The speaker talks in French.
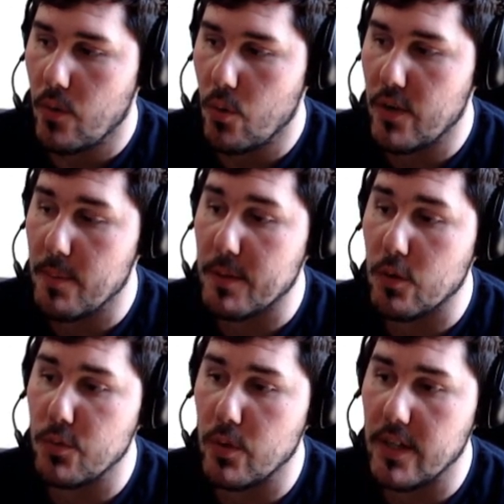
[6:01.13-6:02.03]
On va la mettre
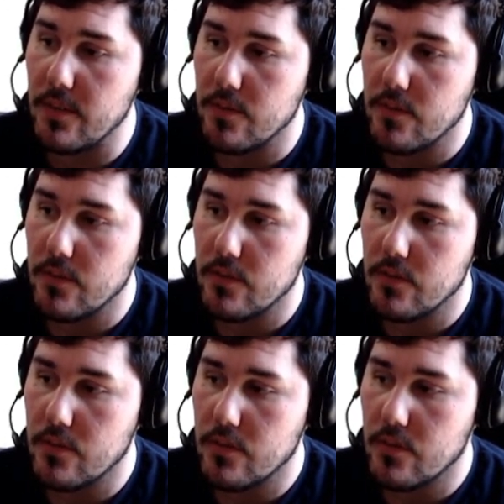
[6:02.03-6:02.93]
en violet
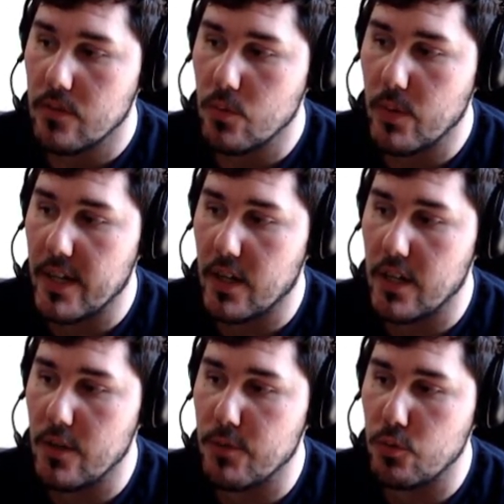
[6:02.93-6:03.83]
Ouais,
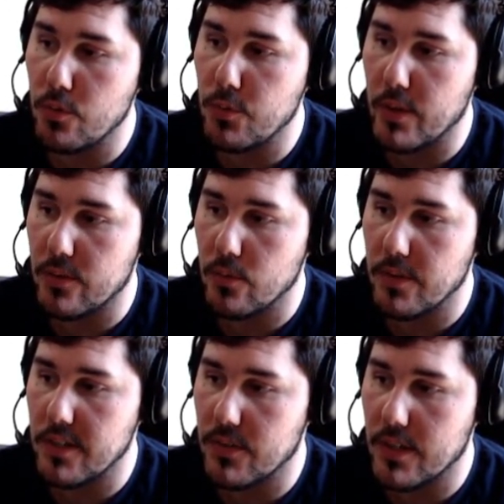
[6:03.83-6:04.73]
elle a une voiture violette, on
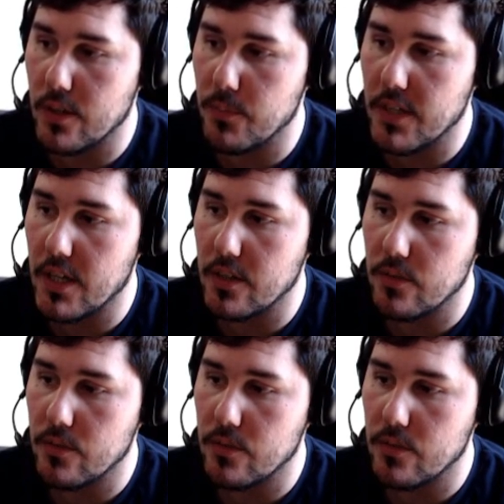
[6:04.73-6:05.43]
va dire ça comme ça.